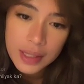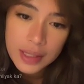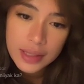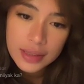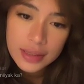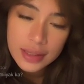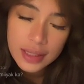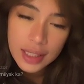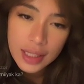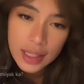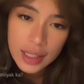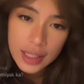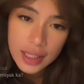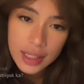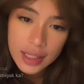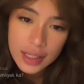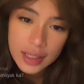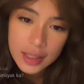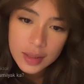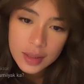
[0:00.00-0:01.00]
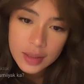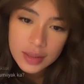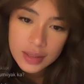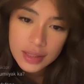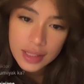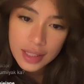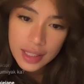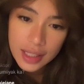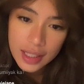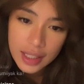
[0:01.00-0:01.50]
my slay
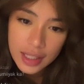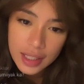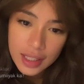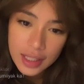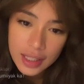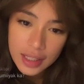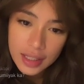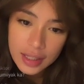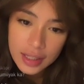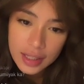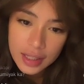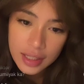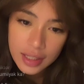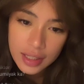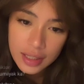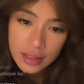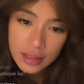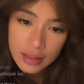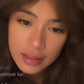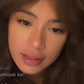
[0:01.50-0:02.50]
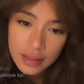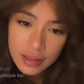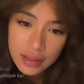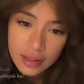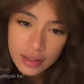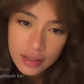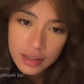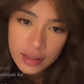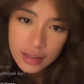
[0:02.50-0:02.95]
sleigh thing